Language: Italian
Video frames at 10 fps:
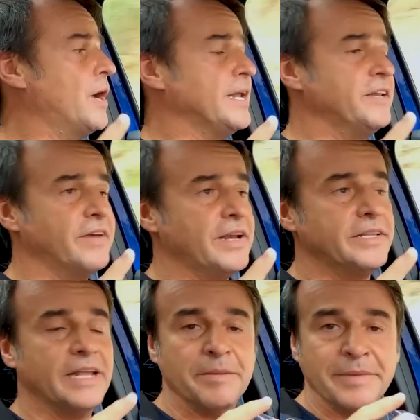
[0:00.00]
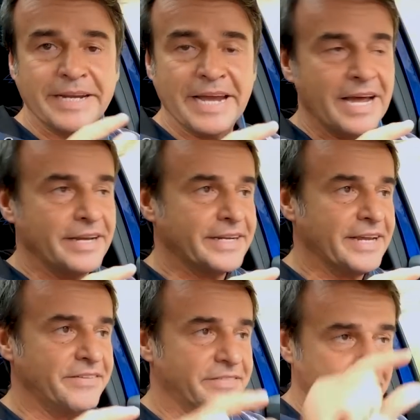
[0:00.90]
ai livelli della Megane
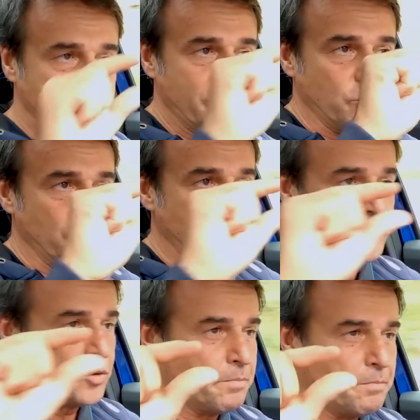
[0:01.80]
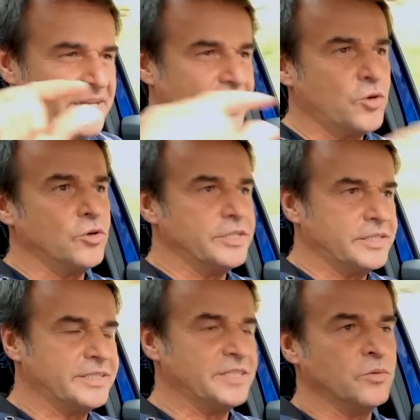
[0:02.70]
che ha veramente un vetro
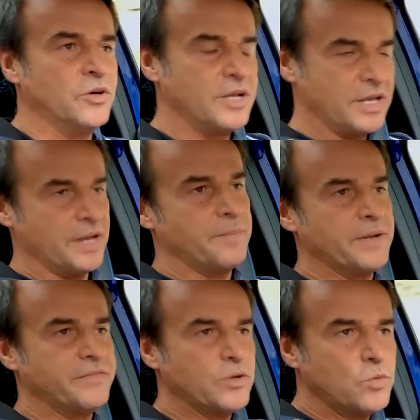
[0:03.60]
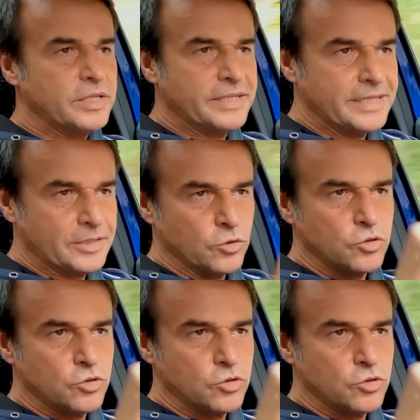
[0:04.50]
piccolissimo per avere quel tetto